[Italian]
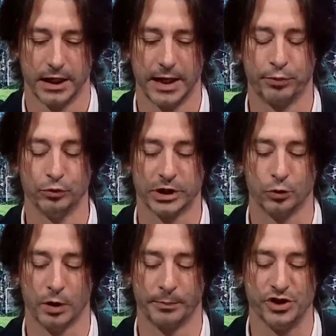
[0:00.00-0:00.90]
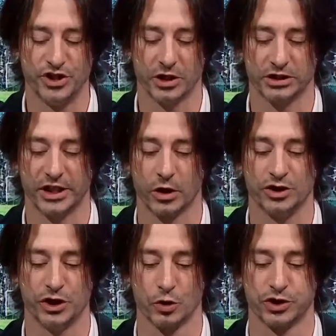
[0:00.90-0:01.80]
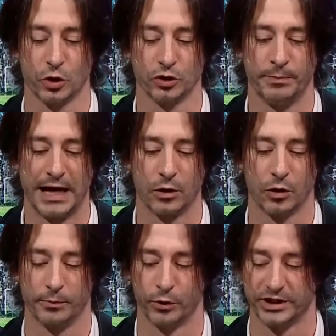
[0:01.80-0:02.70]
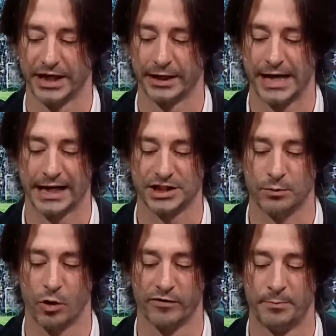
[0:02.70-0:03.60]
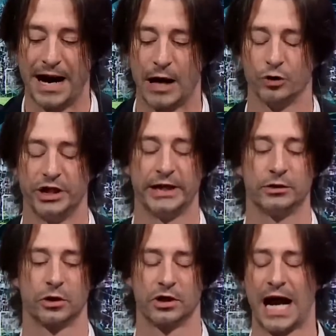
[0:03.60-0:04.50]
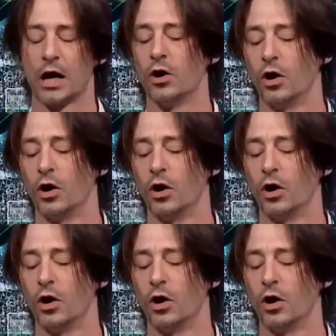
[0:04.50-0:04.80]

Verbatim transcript: E ne punta due, poi giro, tiro a giro il secondo palo col portiere che neanche si muove, anche palo lì, dentro, gran anche gol.